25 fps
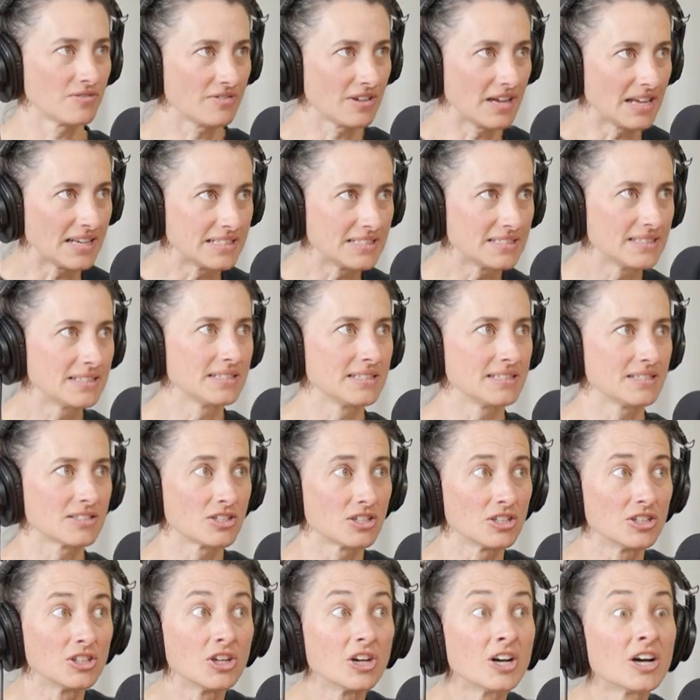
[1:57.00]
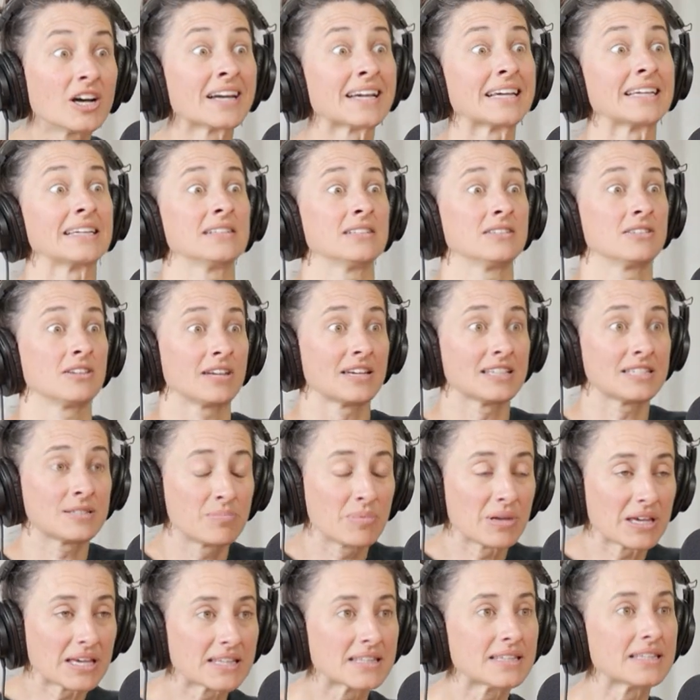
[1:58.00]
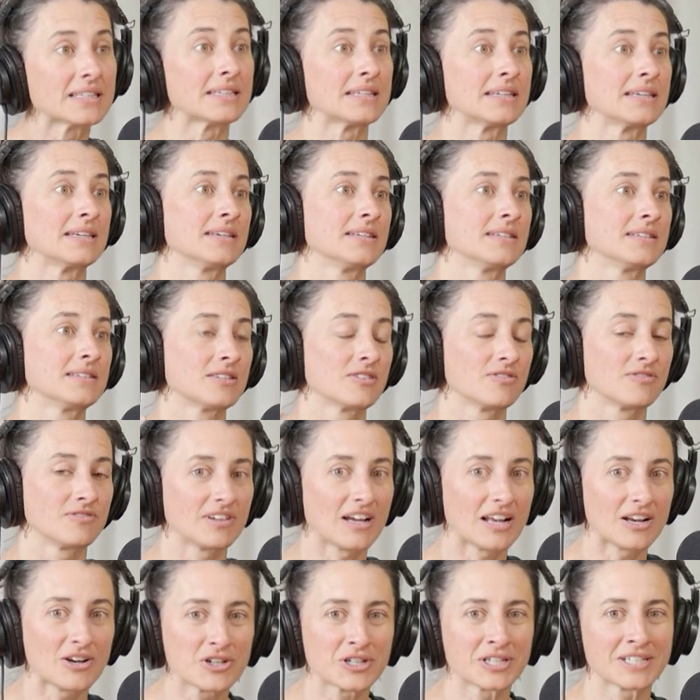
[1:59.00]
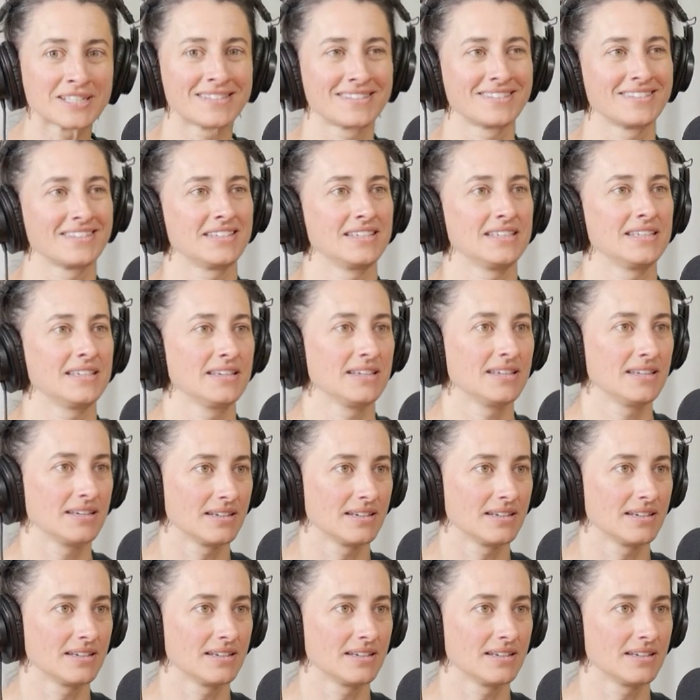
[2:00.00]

valider, s'honorer, se respecter, se valoriser.